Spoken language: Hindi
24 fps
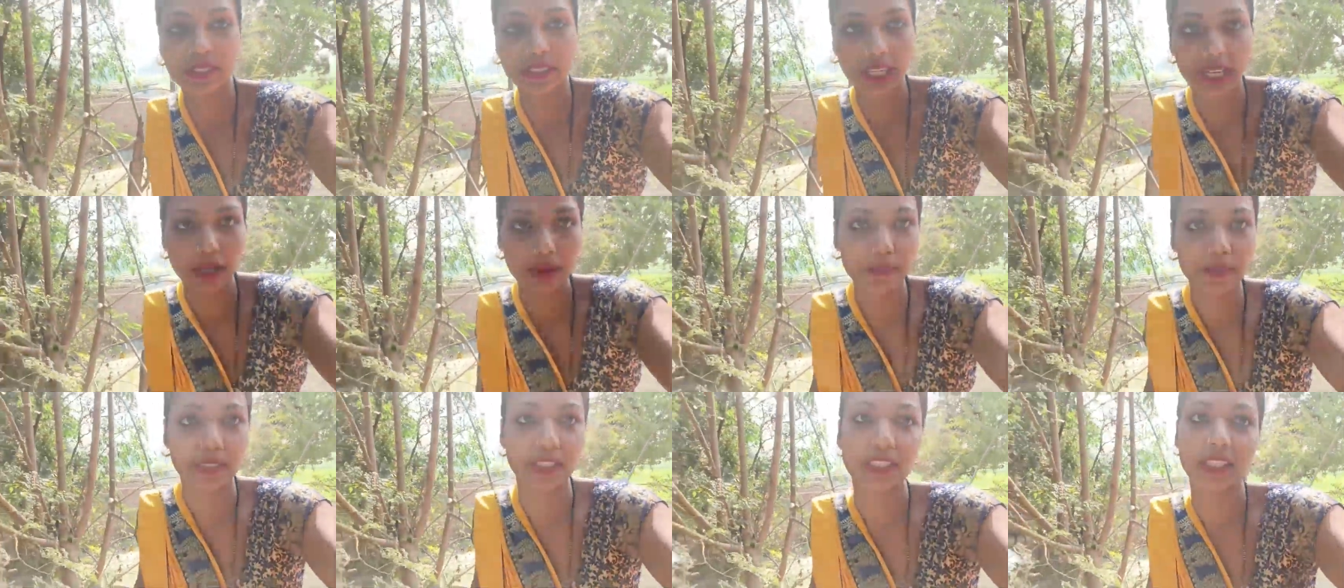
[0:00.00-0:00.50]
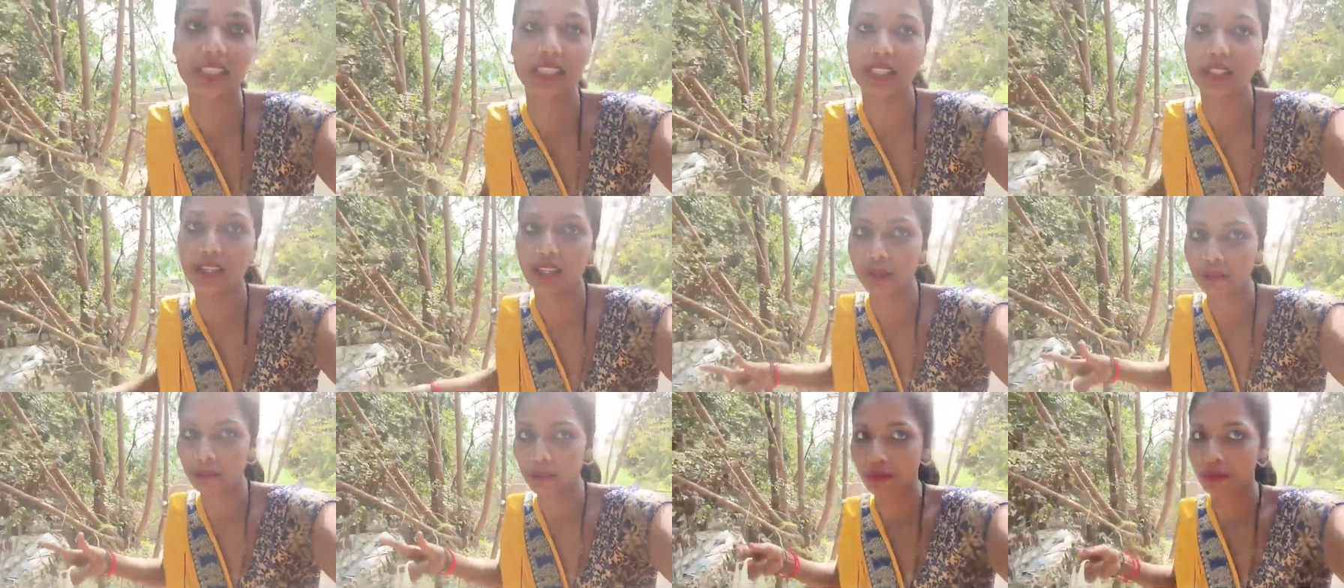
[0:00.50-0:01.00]
दाब दिए हैं
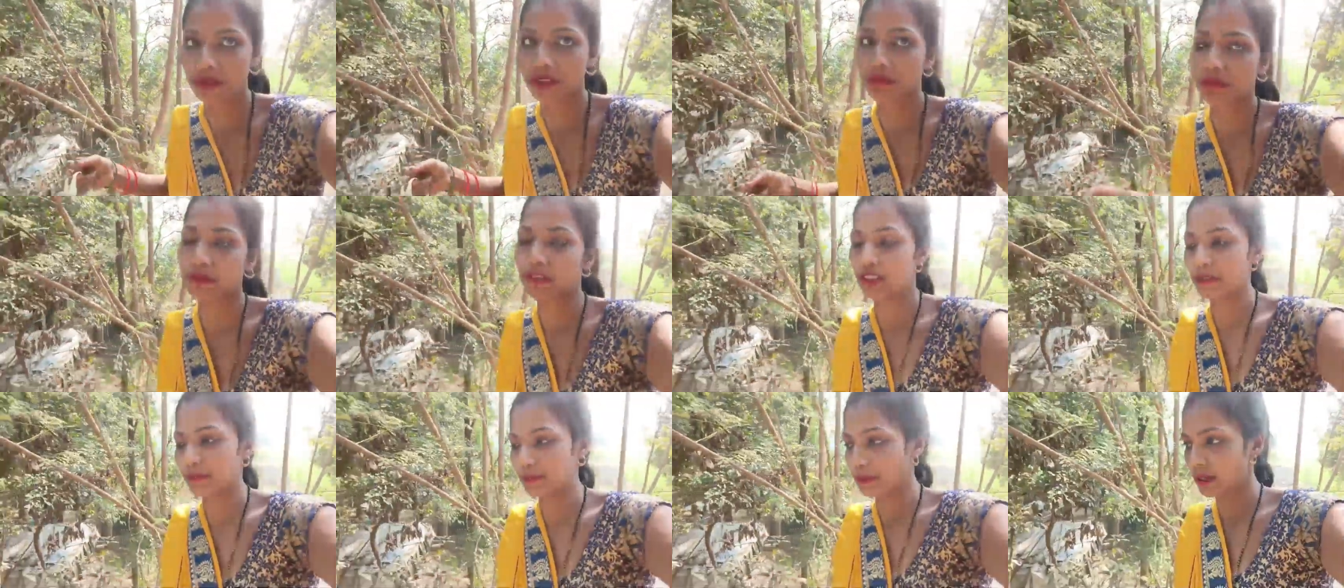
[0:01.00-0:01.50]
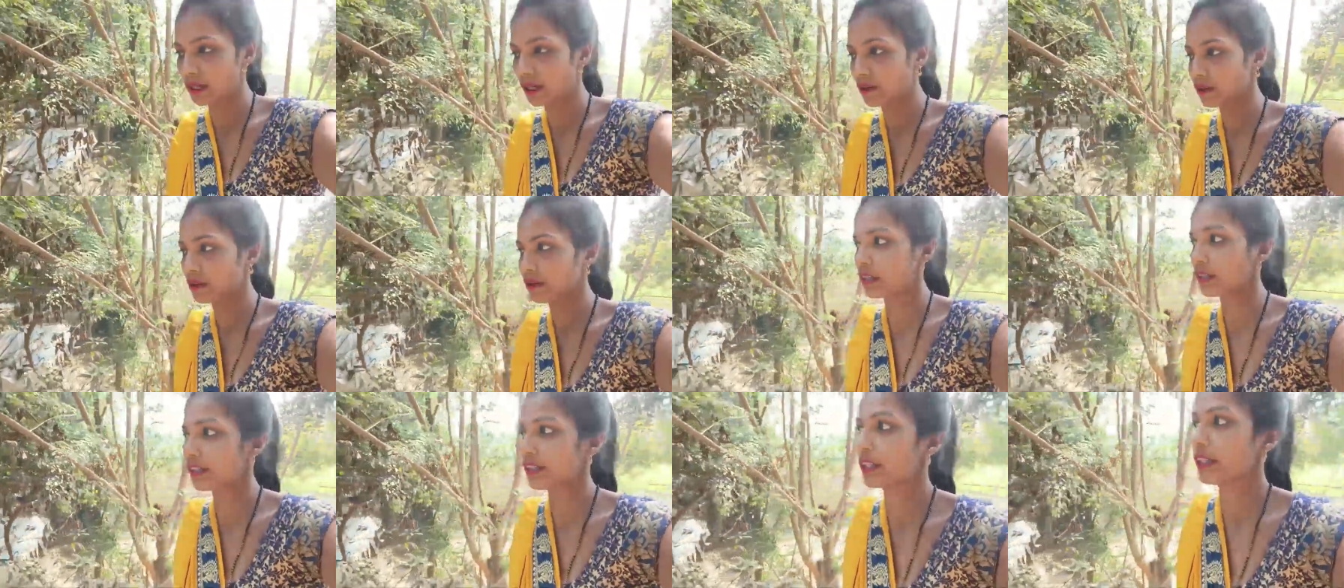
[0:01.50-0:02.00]
खपड़ोई चिपला हो
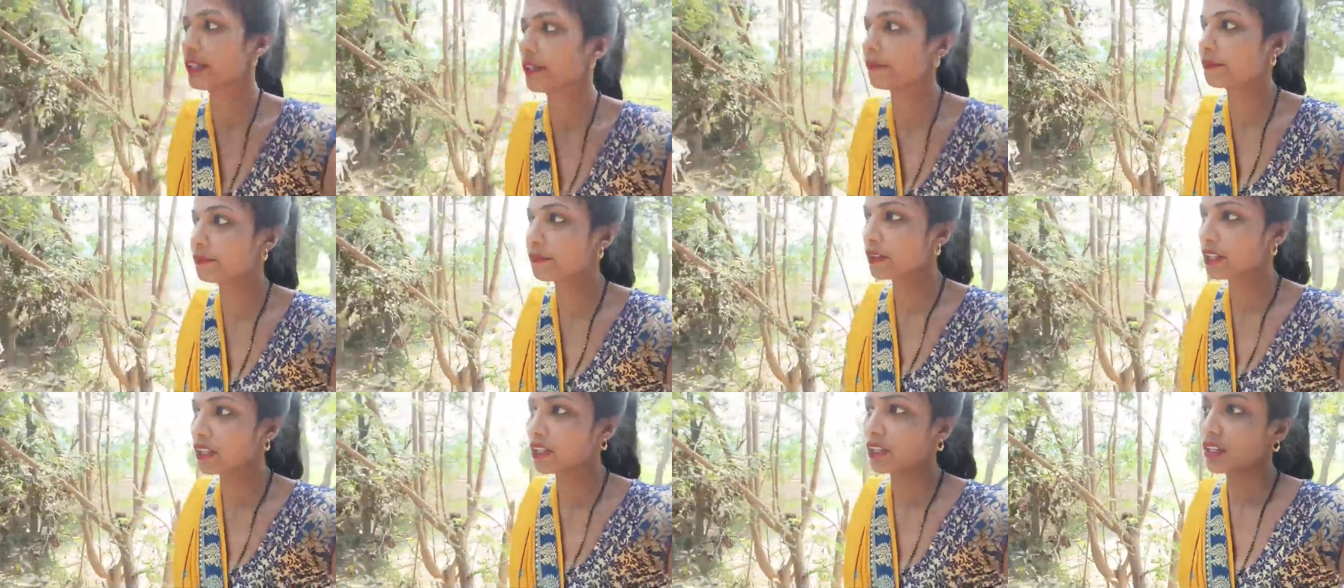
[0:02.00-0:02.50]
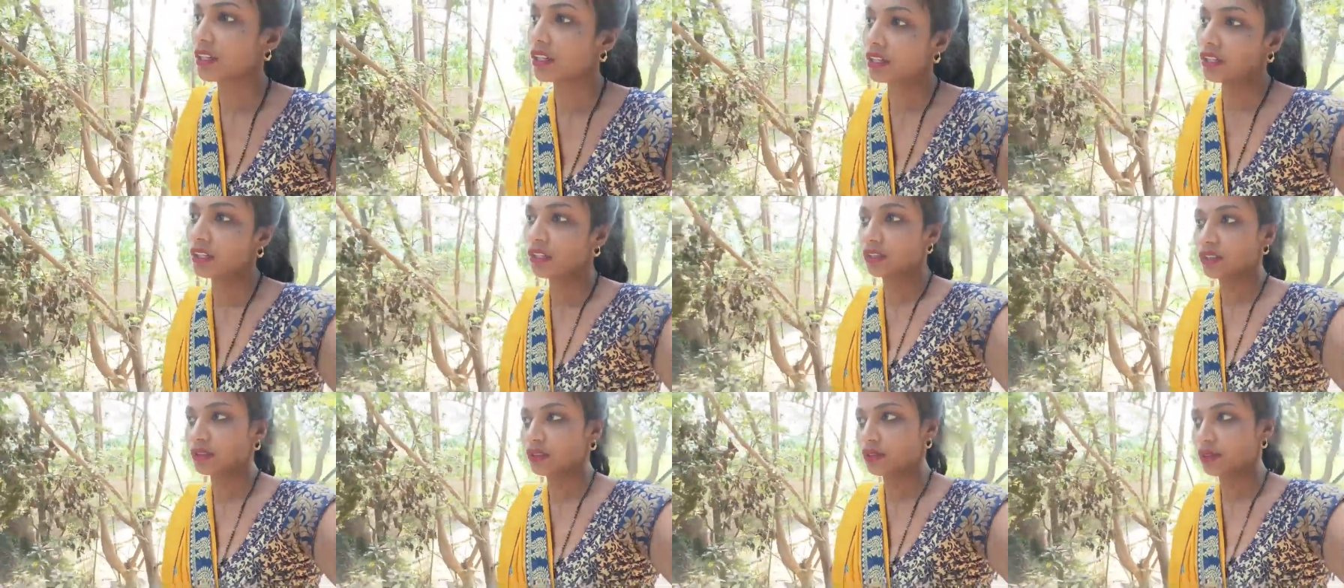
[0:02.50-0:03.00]
गई है
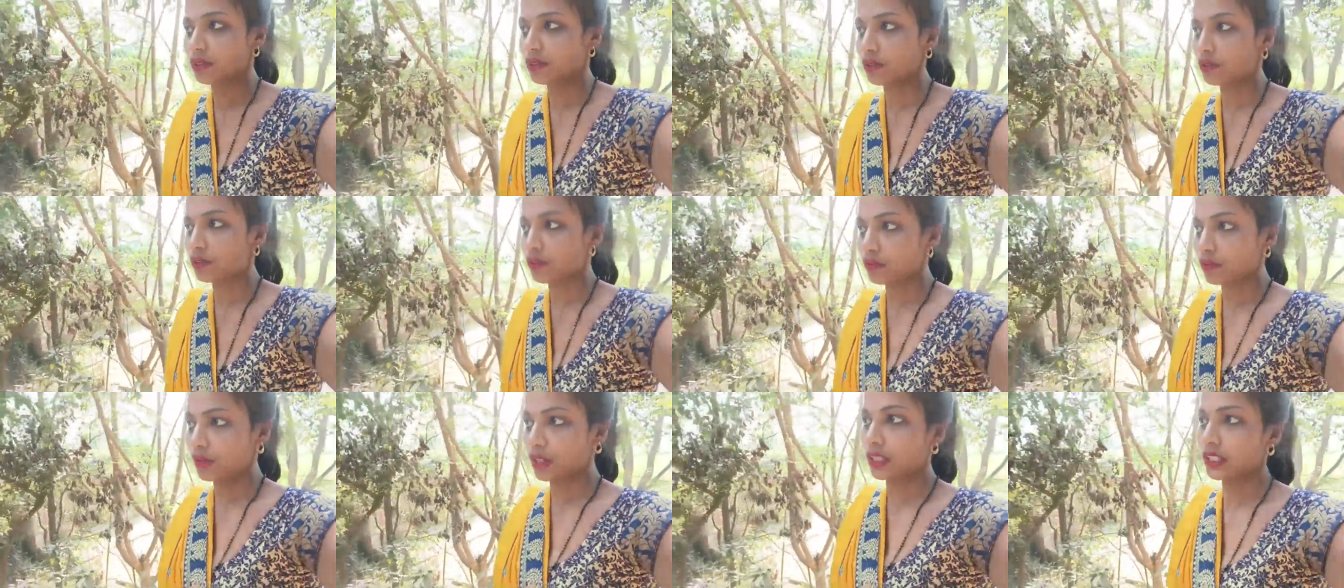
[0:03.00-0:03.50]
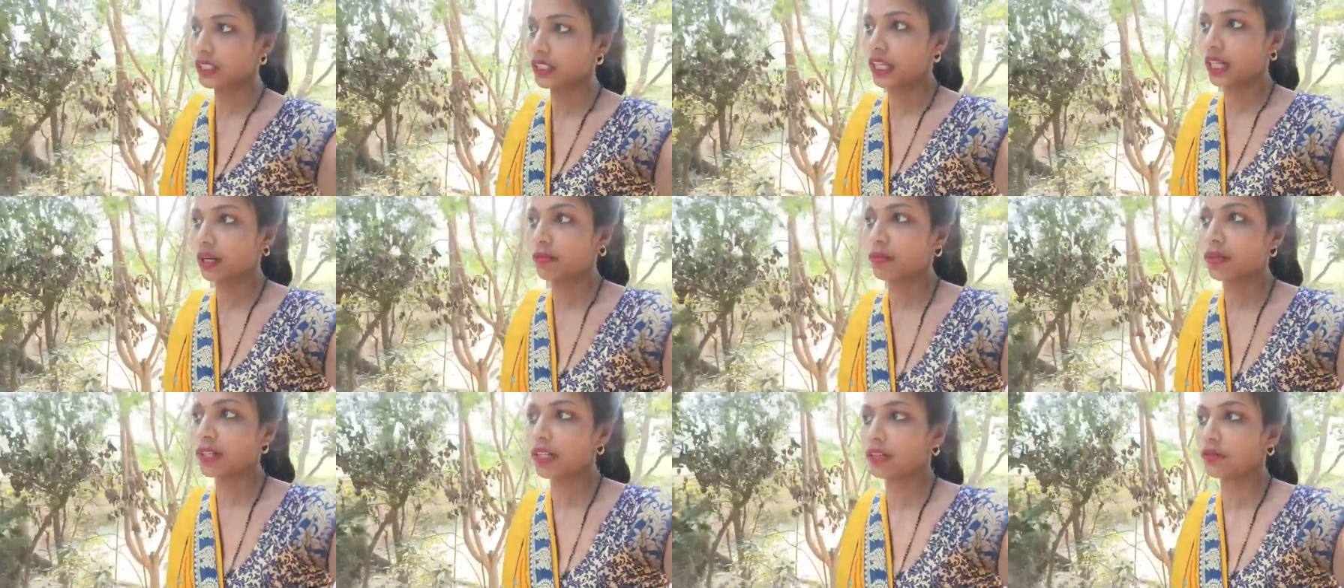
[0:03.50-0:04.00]
तो वही
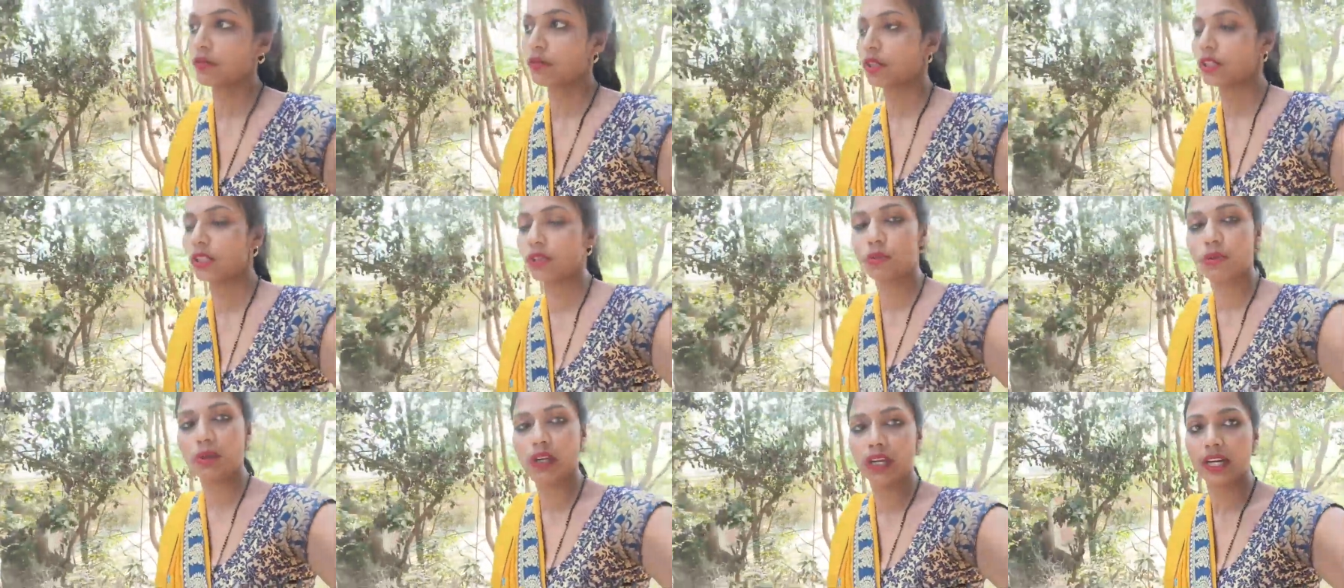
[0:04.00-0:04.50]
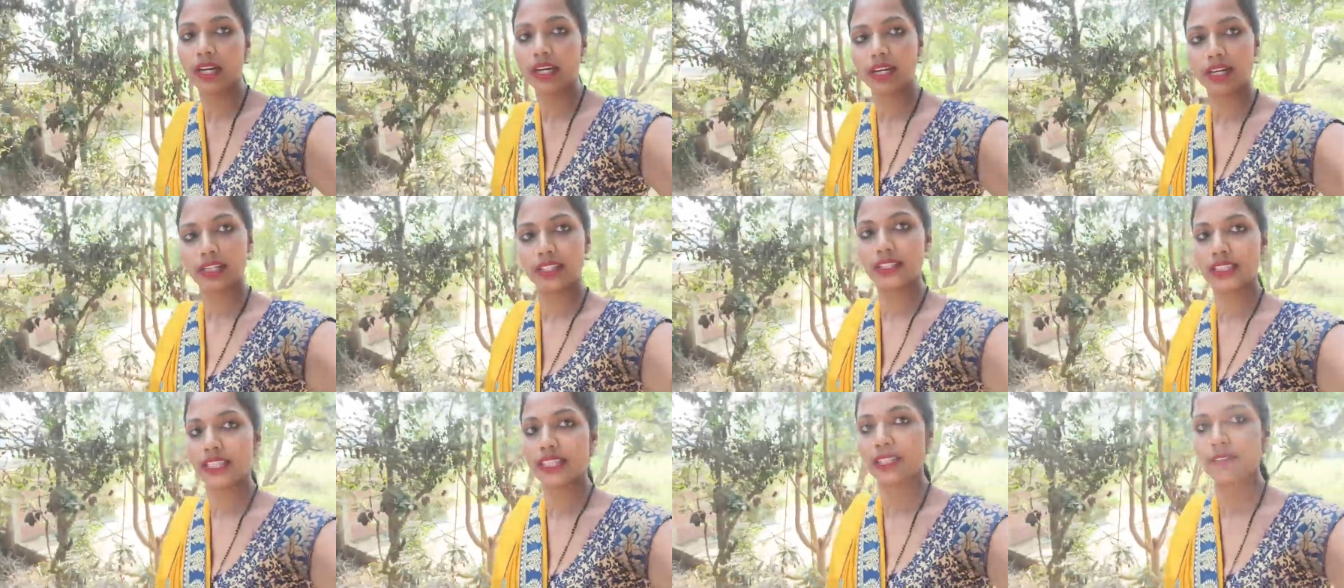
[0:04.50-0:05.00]
दाबे हैं वही उठा के
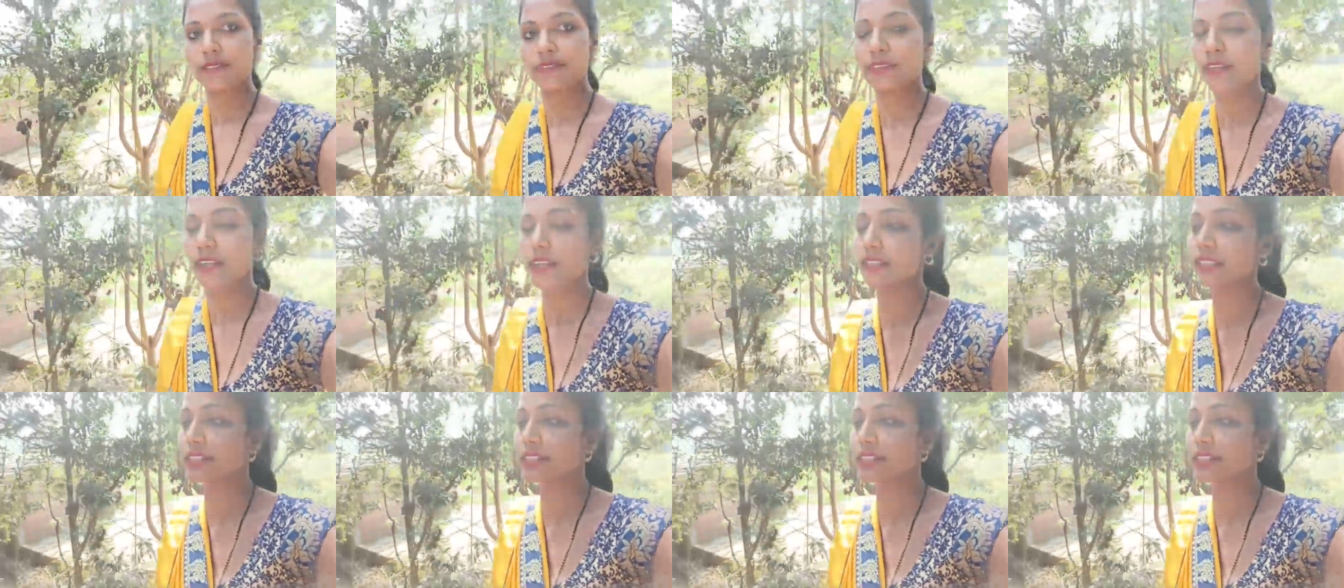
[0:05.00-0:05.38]
ले जा के फेंक